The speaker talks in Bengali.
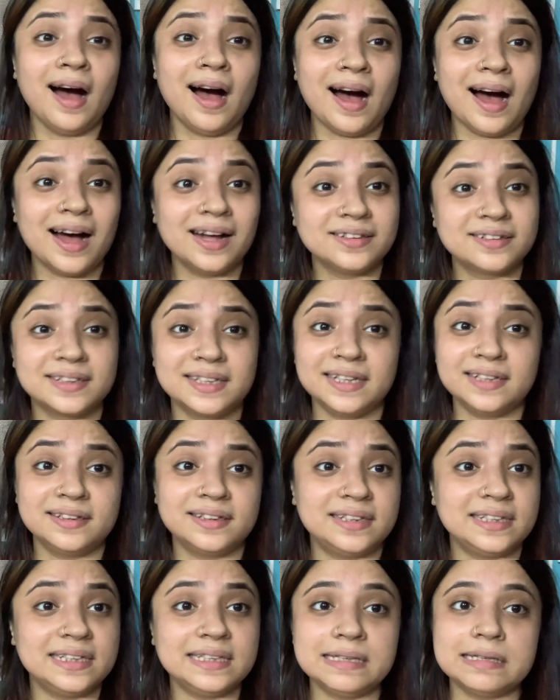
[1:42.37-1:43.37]
আজকের
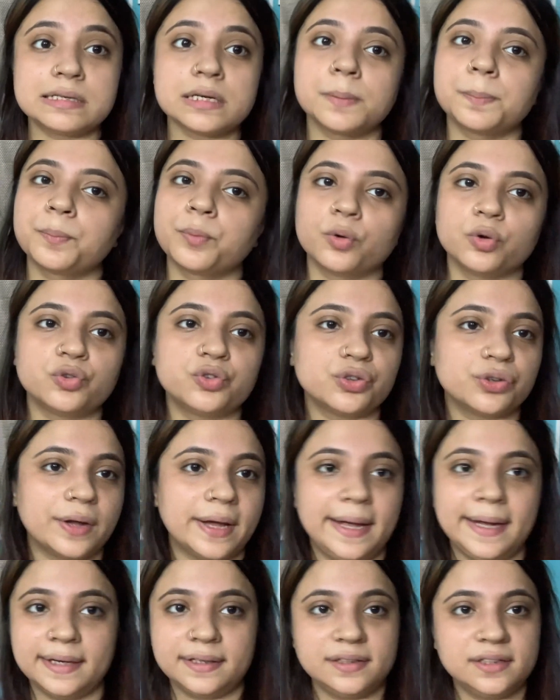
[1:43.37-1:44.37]
দিনটা প্রচুর
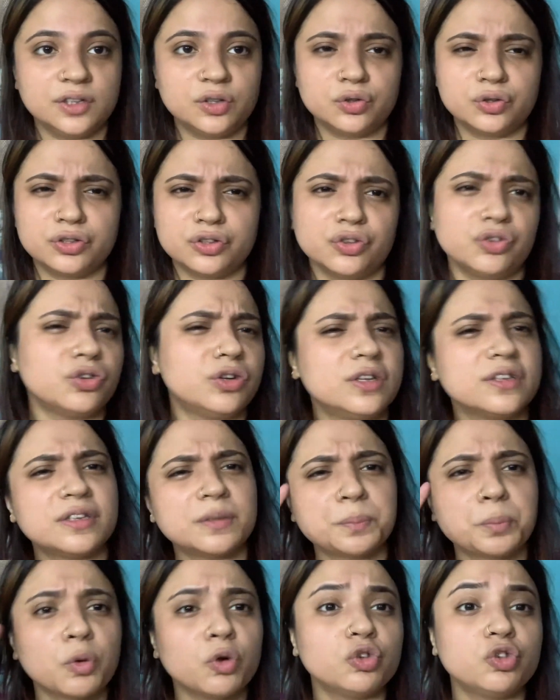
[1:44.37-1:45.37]
হেক্টিক হতে চলেছে
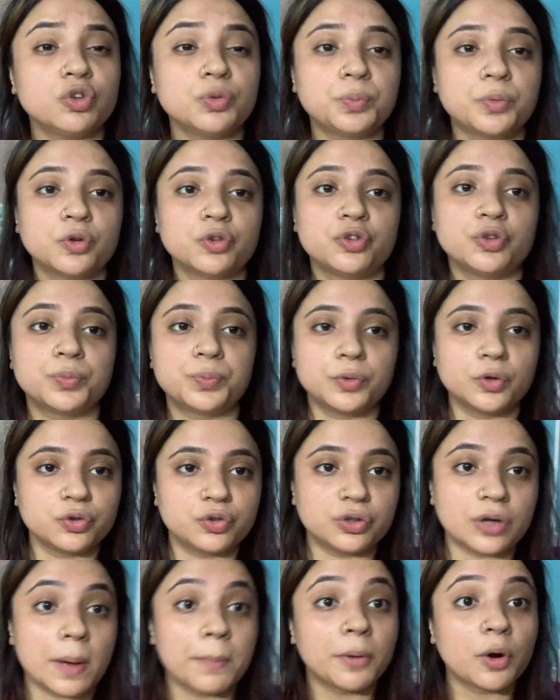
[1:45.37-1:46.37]
প্রচুর প্রচুর
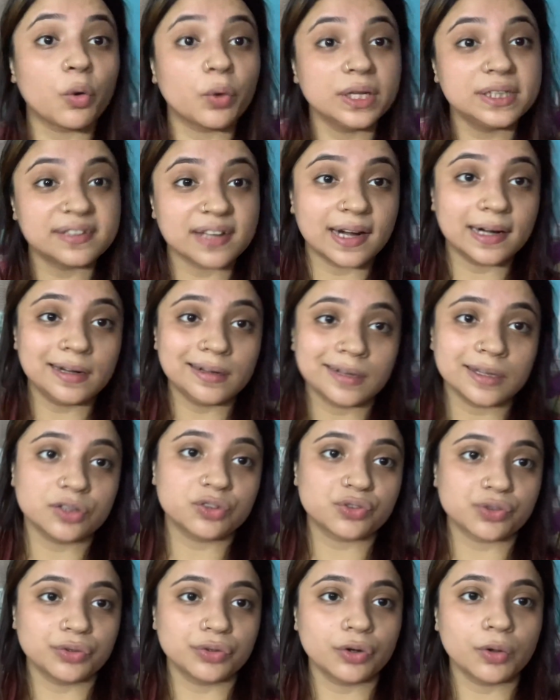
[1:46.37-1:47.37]
প্রচুর আমার ওই চ্যানেলটার
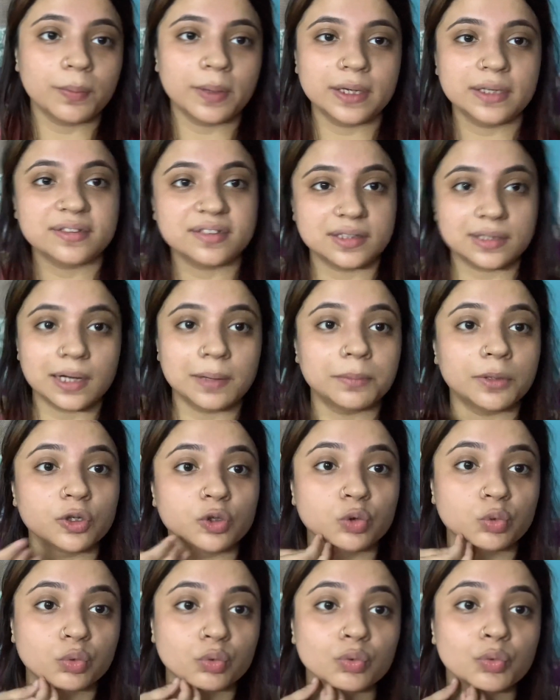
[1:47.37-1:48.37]
জন্য মানে যেটা আমরা
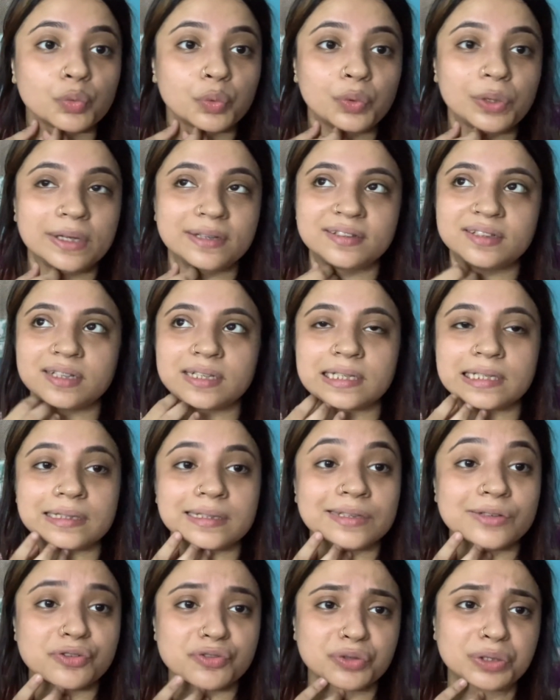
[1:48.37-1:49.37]
নতুন খুলেছি আর কি
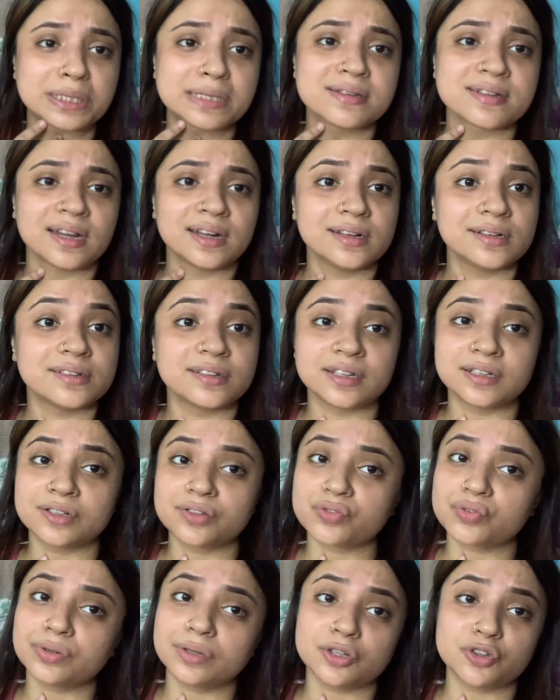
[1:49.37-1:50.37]
তিনজনের চ্যানেল সেটার
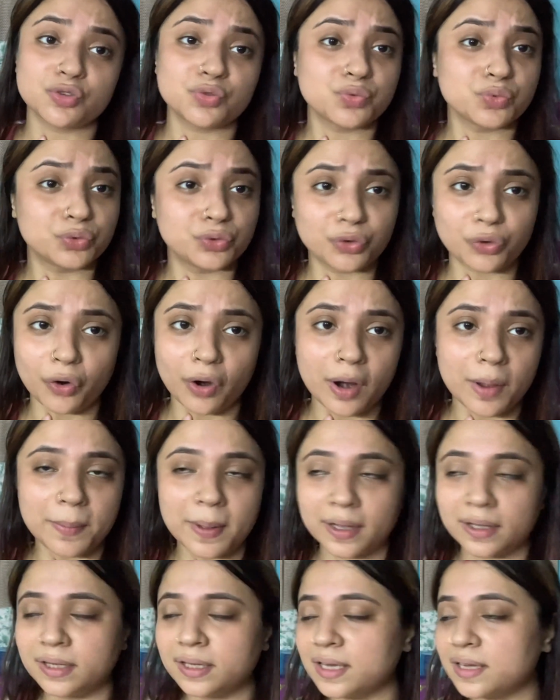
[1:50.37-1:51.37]
জন্য শ্যুট করা
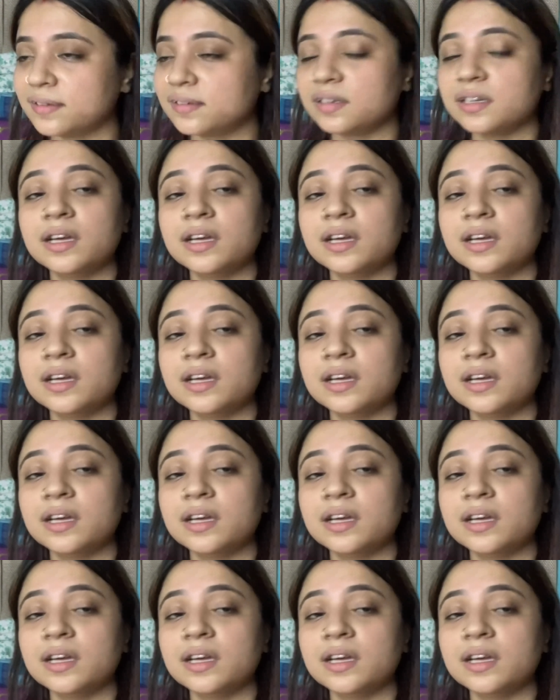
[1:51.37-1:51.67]
বাকি আছে